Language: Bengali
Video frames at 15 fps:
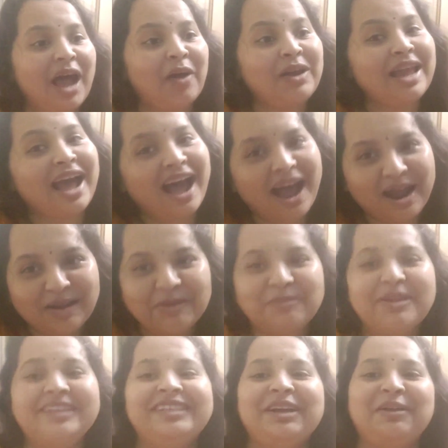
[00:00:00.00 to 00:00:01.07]
তাহলে আরো
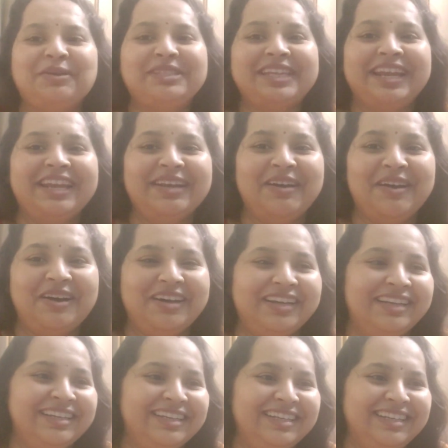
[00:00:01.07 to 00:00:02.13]
বেশি খুশি
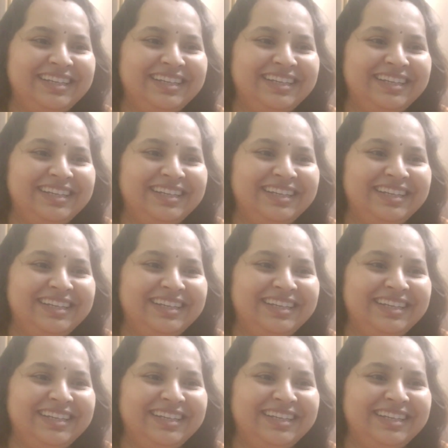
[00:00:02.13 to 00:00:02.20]
হয়